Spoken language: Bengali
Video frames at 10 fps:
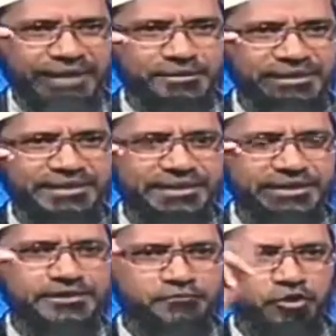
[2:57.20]
গাণিতিক কোনো
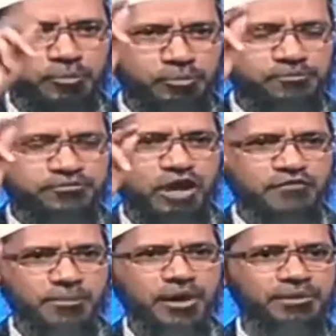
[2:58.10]
সমস্যার যদি
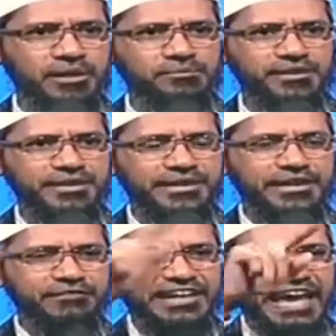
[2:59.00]
সমাধান করতে চান
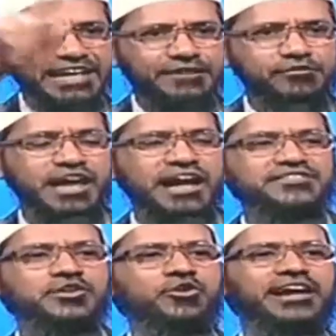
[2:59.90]
সরাসরি উত্তর
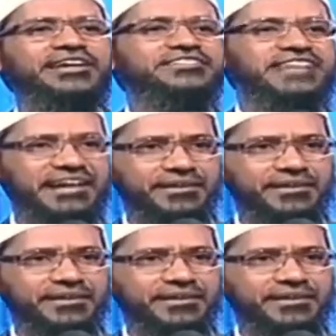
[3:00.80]
দিলে হবে না স্টেপ